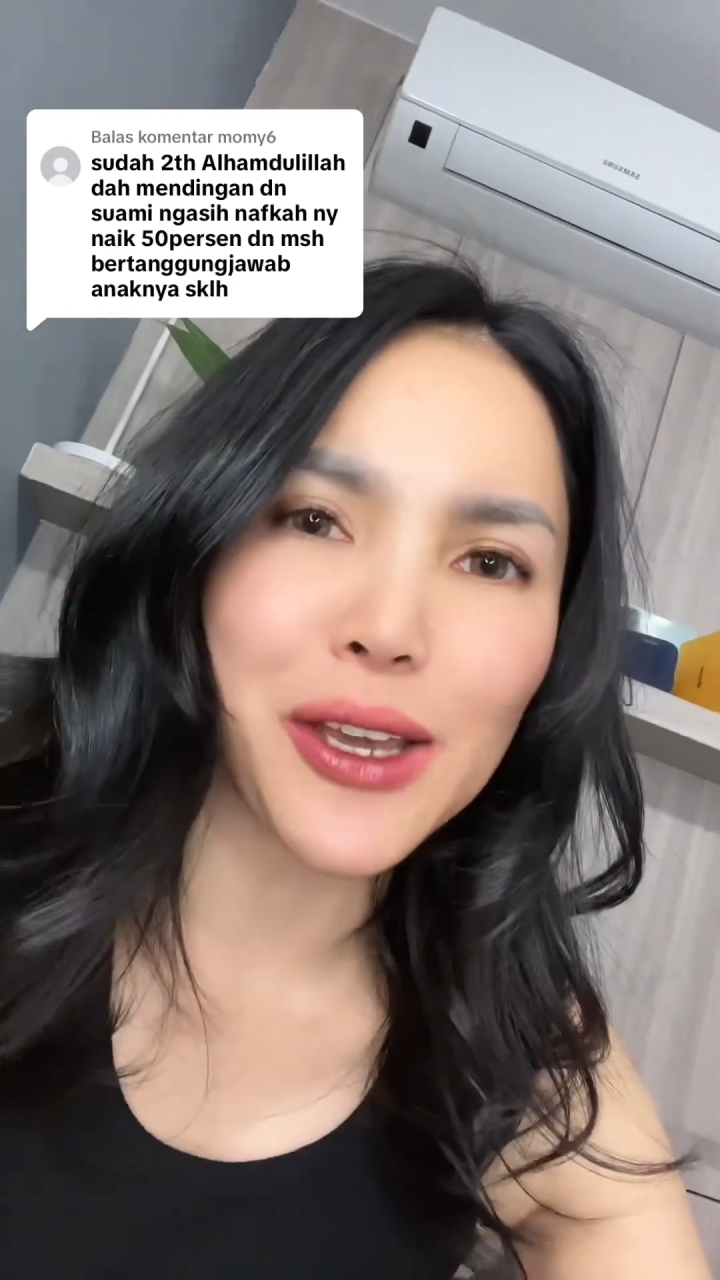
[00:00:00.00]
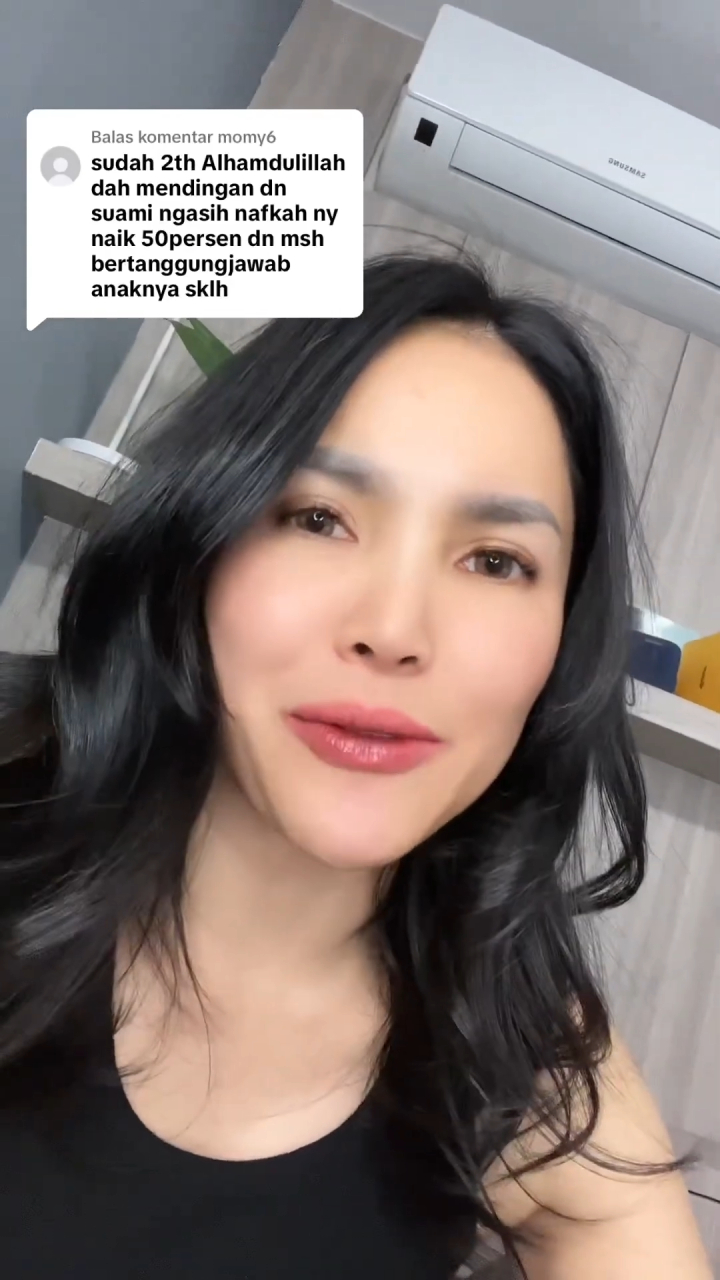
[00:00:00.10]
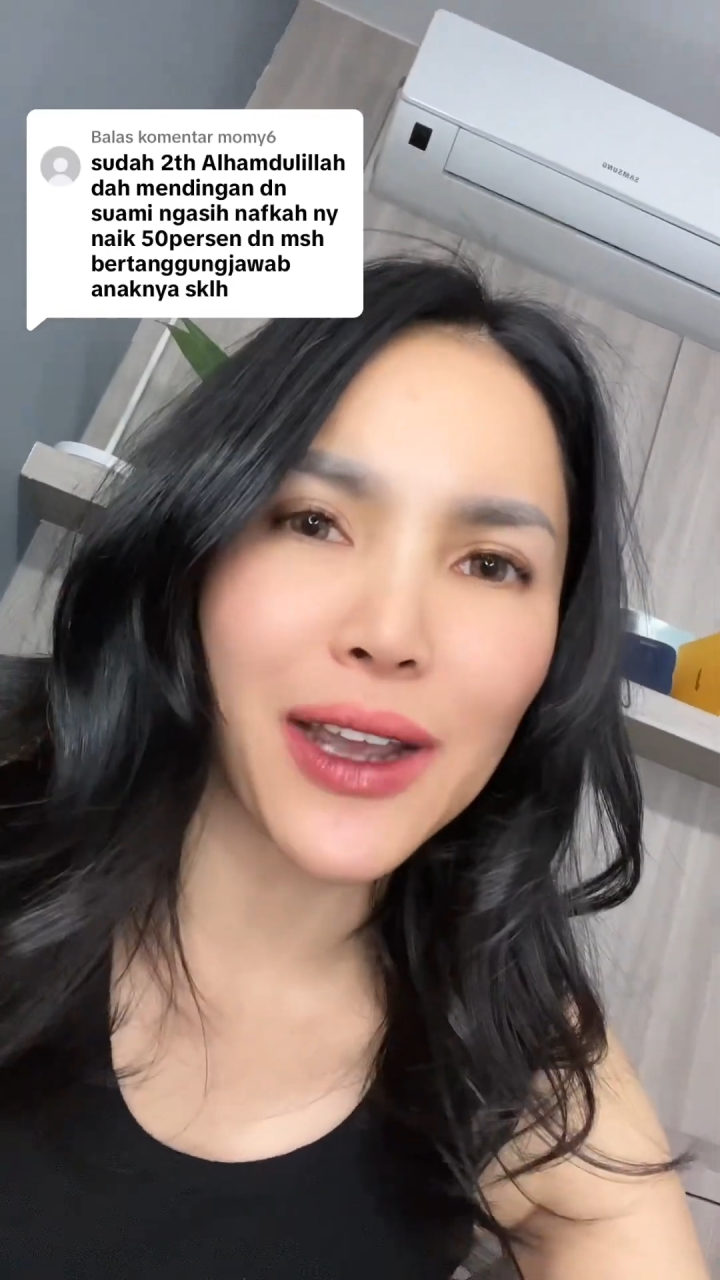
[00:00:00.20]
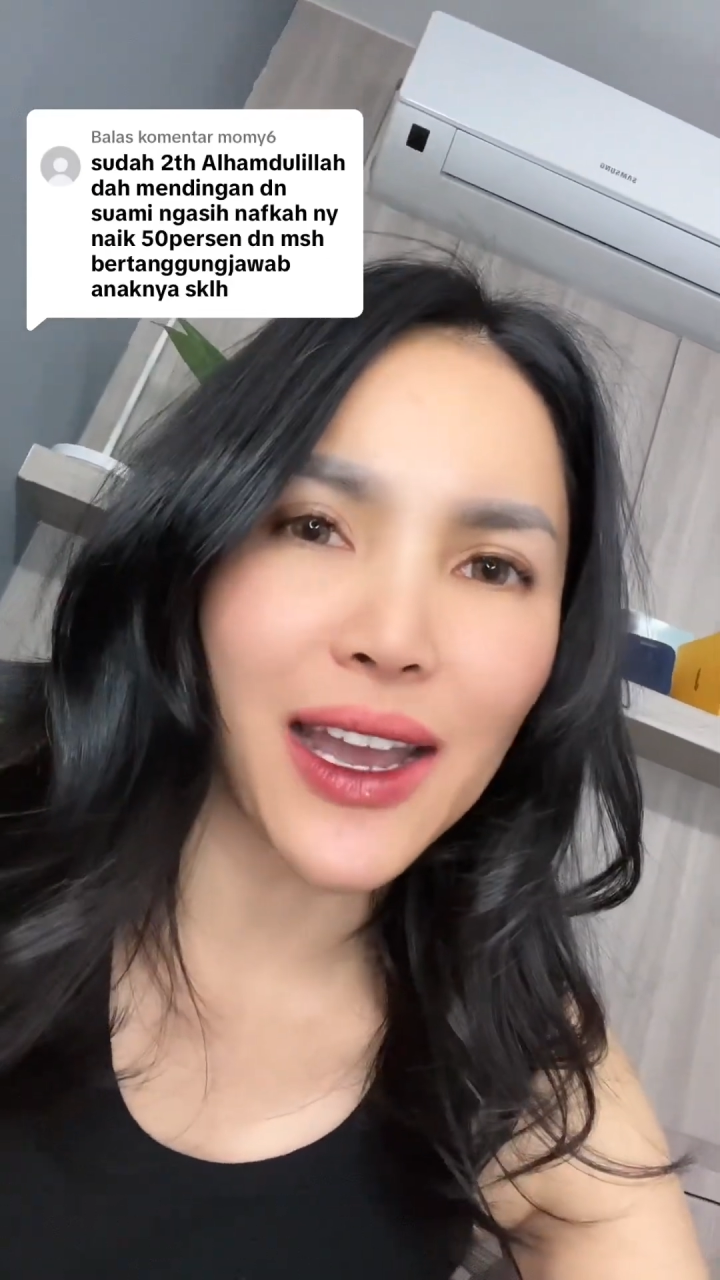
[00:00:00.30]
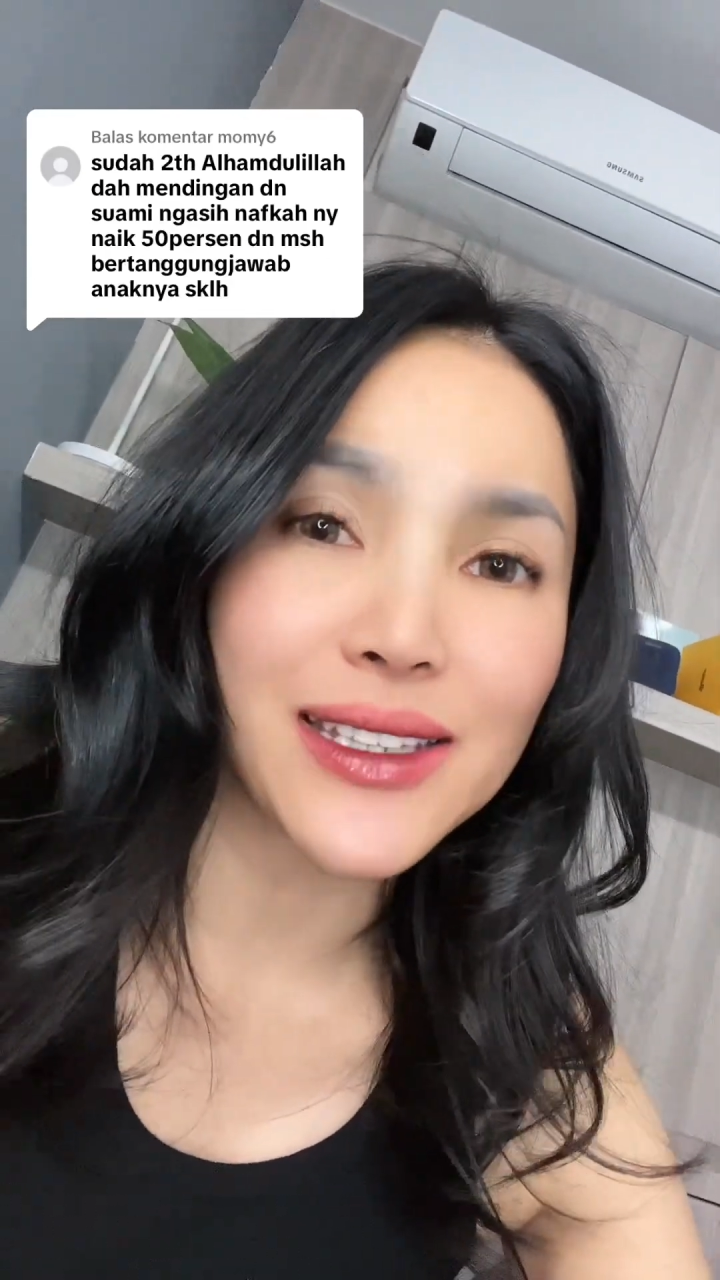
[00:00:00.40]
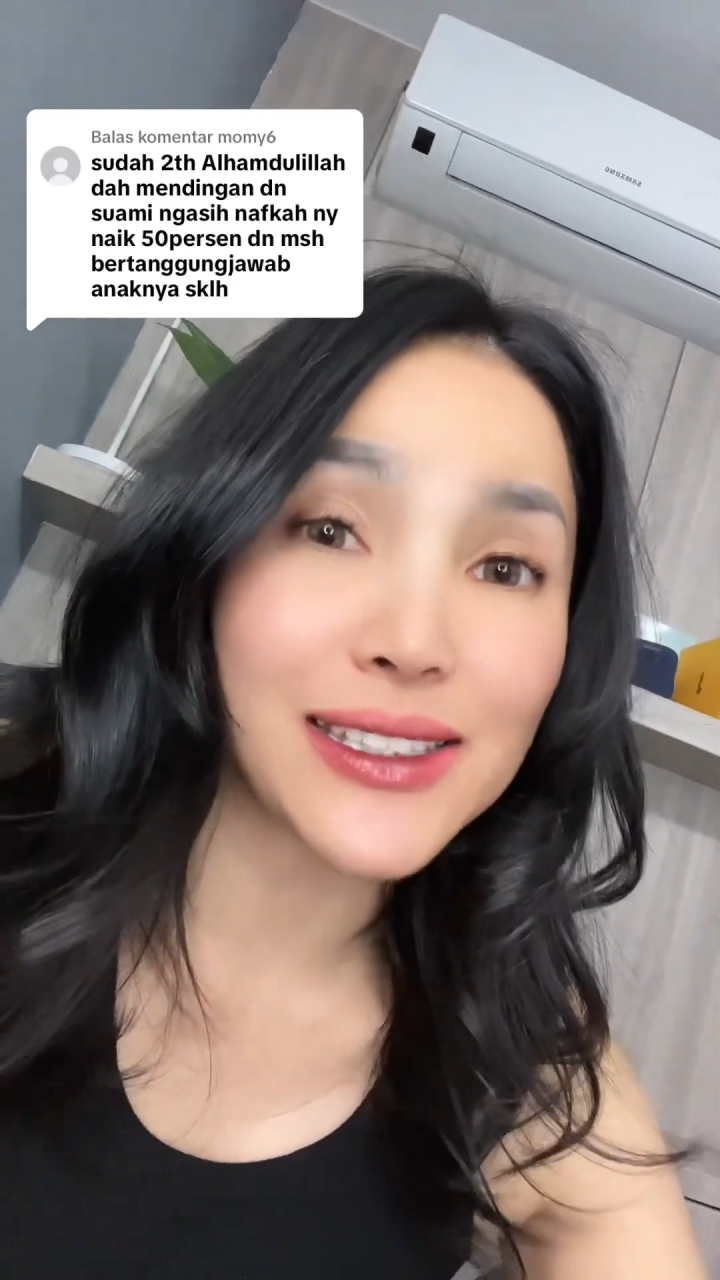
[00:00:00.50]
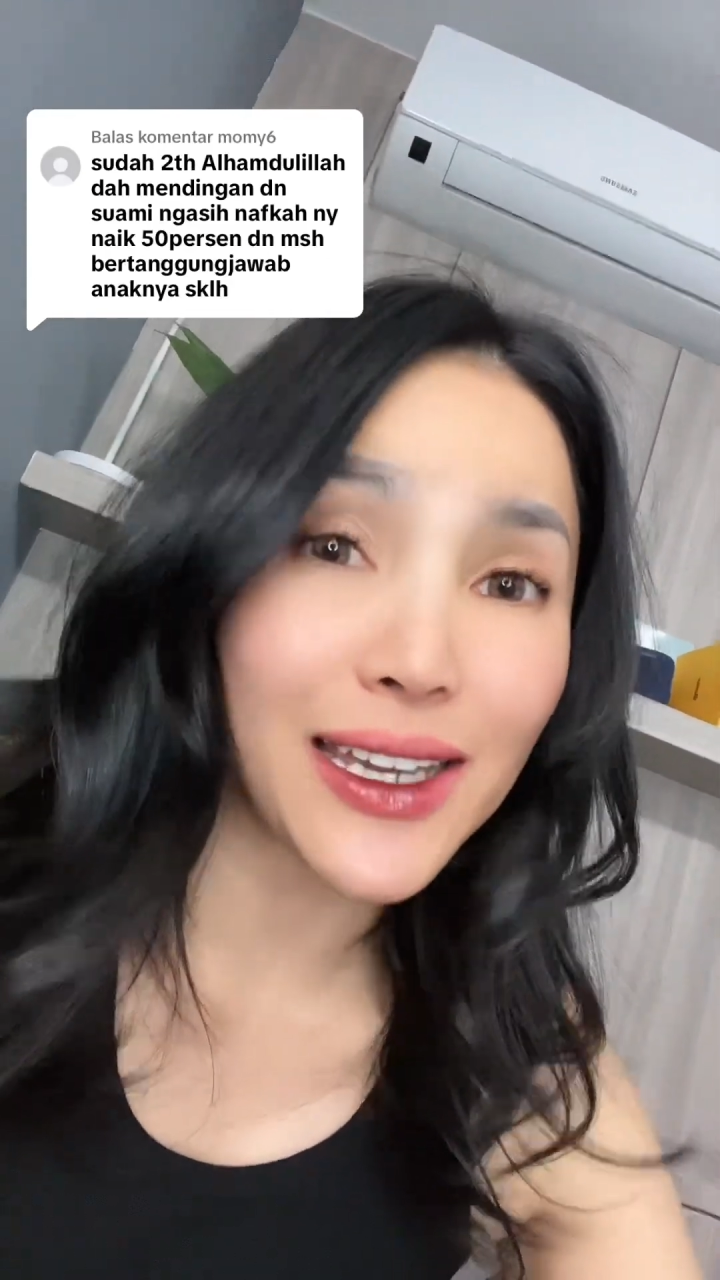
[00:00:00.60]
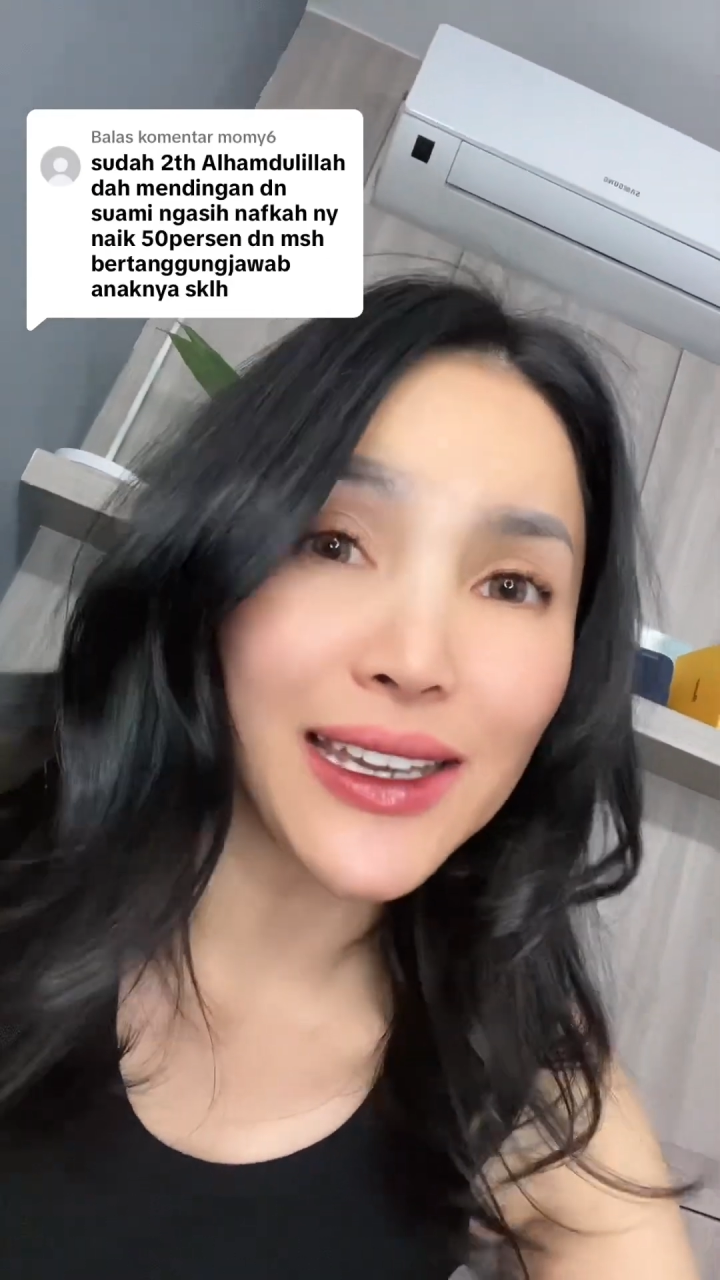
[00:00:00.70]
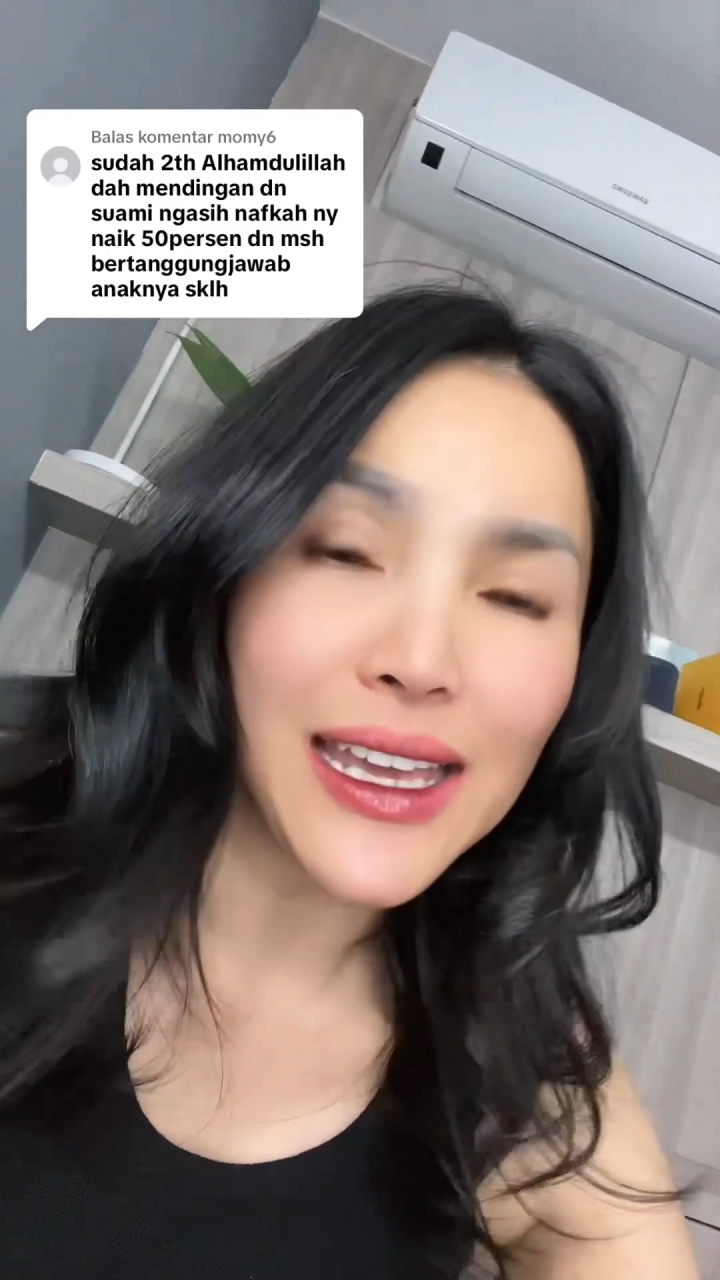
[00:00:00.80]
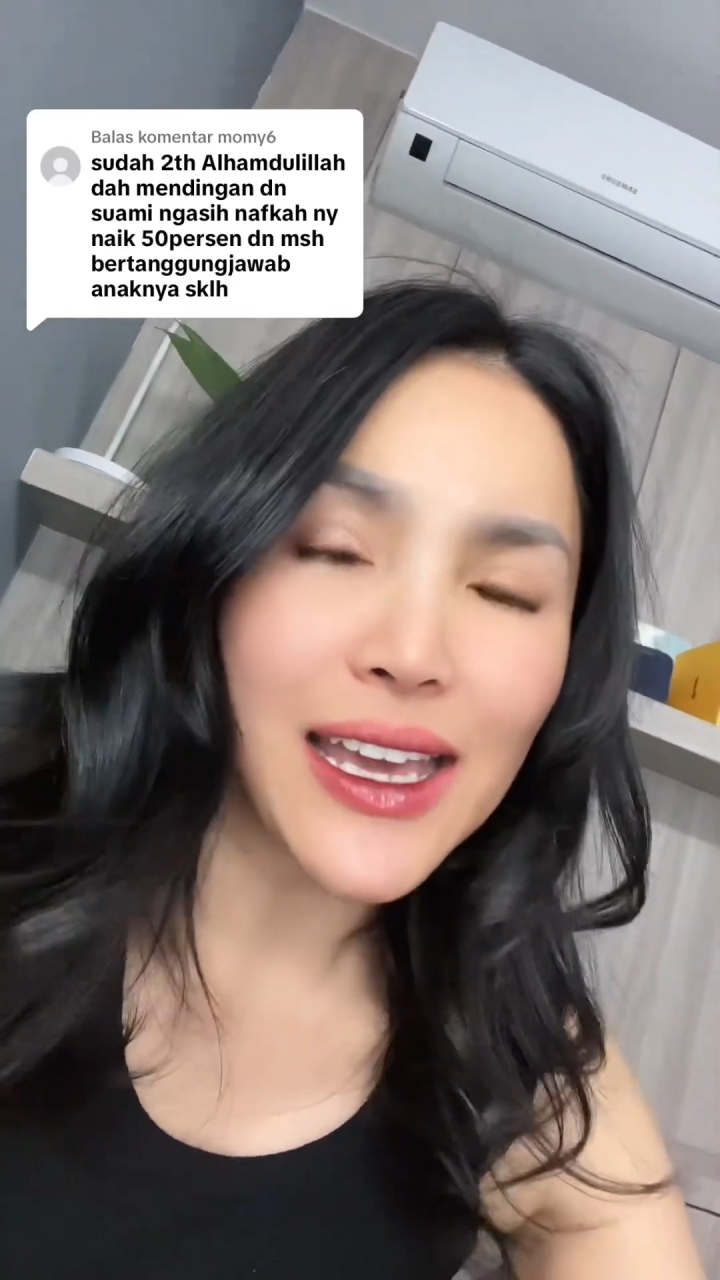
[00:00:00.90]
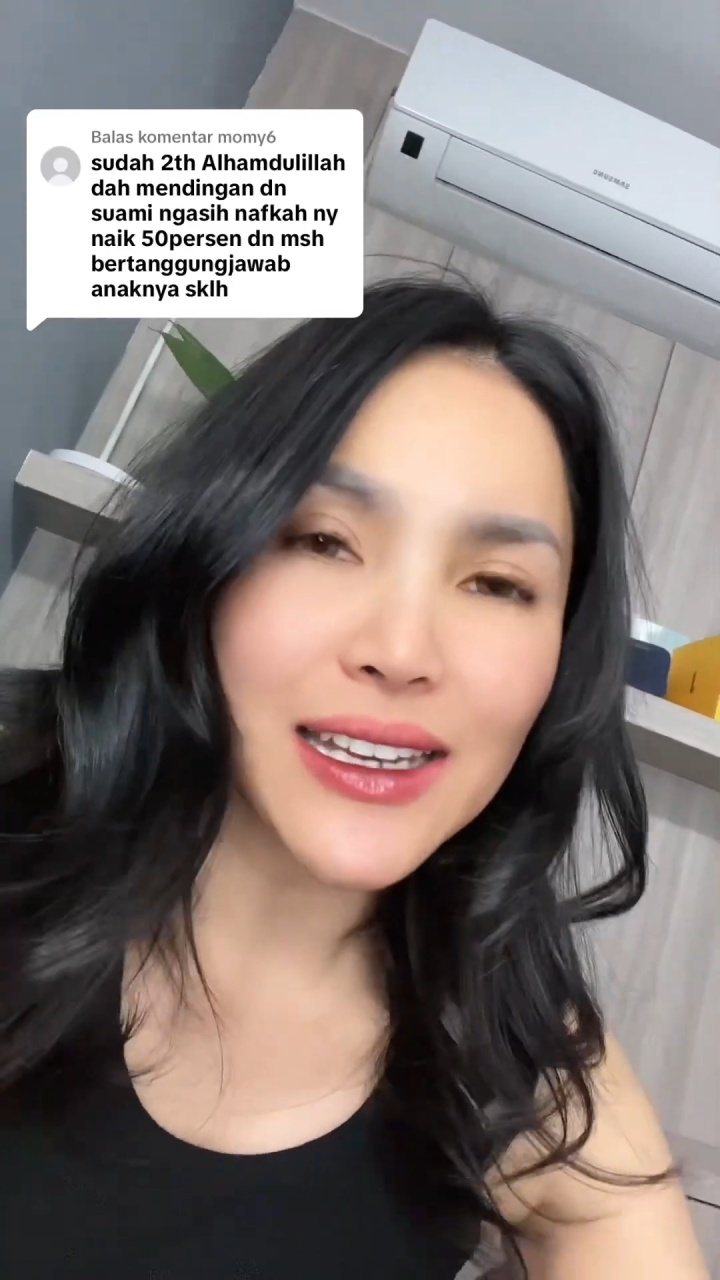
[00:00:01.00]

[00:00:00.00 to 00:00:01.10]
nafkahnya